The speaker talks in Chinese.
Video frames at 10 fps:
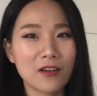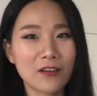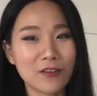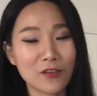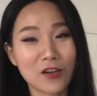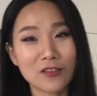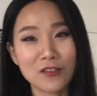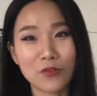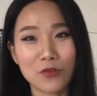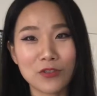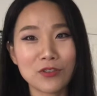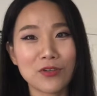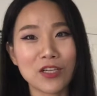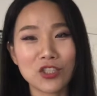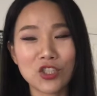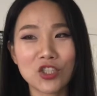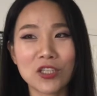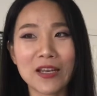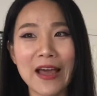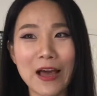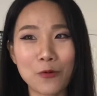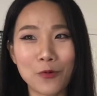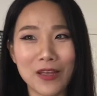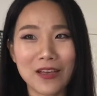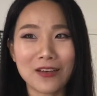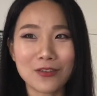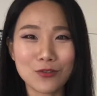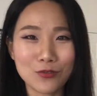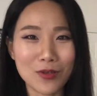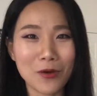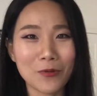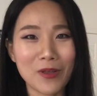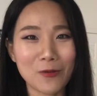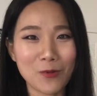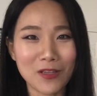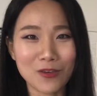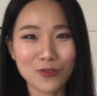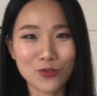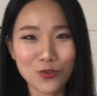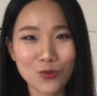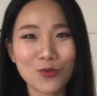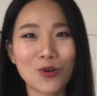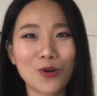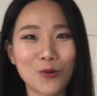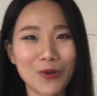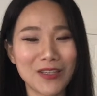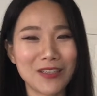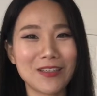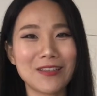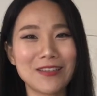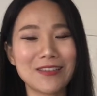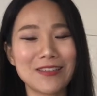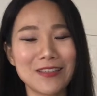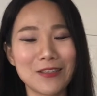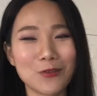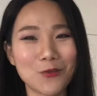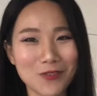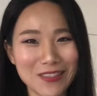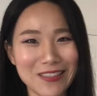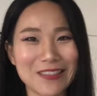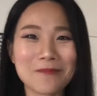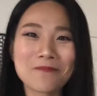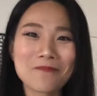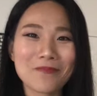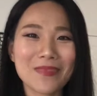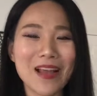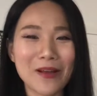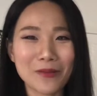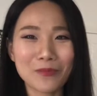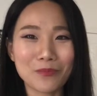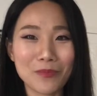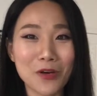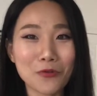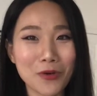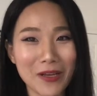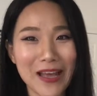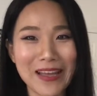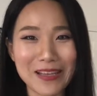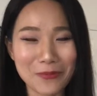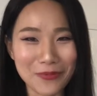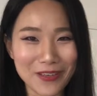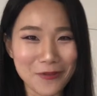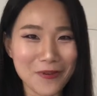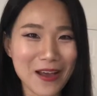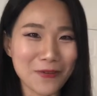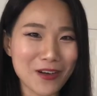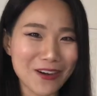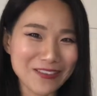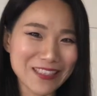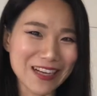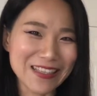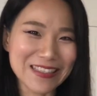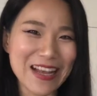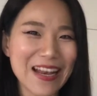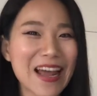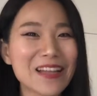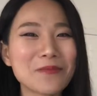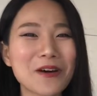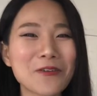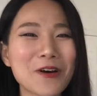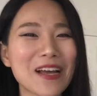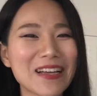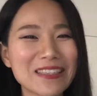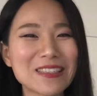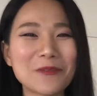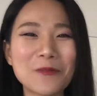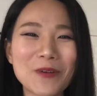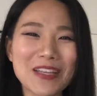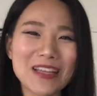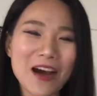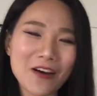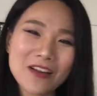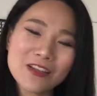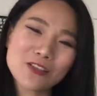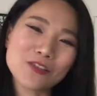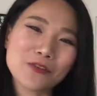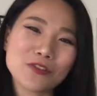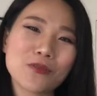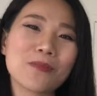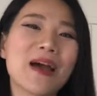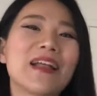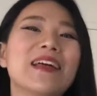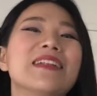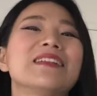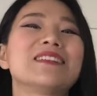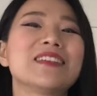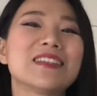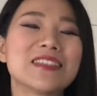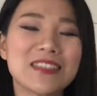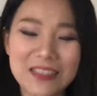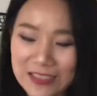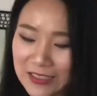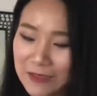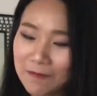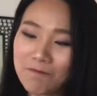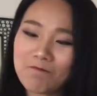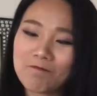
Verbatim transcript: 嗯，而且我又喜欢吃辣味和酸味味道重口味的一切东西，那芒果干也不例外。我要尝一下辣的芒果干是什么味道，所以我就买来了这个。